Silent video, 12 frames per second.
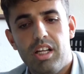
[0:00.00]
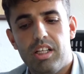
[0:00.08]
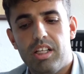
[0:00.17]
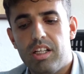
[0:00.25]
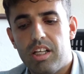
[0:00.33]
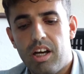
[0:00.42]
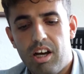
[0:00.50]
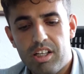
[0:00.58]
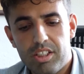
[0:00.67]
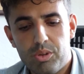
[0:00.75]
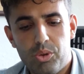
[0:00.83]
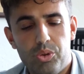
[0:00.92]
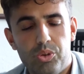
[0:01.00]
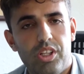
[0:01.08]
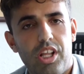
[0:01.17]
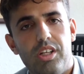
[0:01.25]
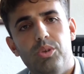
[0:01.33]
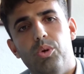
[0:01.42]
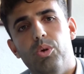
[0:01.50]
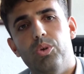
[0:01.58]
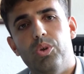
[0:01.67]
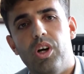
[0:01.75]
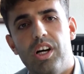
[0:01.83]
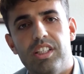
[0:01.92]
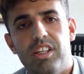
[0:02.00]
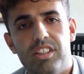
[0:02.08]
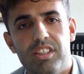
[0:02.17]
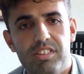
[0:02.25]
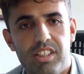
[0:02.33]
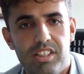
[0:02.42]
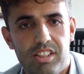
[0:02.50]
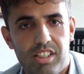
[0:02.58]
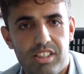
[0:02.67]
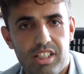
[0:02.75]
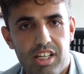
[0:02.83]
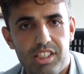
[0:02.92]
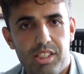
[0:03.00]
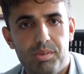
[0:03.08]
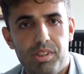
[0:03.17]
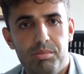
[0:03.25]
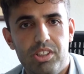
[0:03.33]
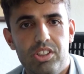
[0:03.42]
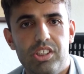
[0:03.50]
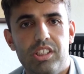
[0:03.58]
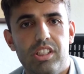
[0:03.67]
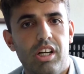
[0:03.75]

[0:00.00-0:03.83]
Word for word: e, hangi koyun nerede olduğu, hangi aktivite alanlarının nerede yapılabileceği,